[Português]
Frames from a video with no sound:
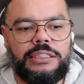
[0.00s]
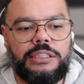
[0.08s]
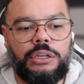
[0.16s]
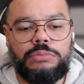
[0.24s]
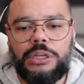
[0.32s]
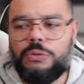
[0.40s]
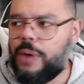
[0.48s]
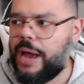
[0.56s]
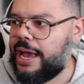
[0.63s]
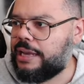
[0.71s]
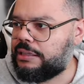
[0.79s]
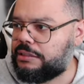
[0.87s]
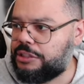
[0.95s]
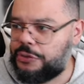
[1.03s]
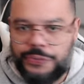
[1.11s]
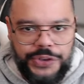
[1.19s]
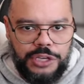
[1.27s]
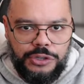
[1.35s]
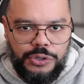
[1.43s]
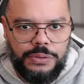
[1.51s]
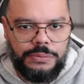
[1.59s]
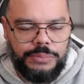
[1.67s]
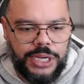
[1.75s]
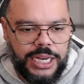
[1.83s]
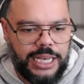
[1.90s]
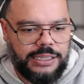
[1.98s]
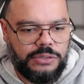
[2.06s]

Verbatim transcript: Então não é difícil, beleza?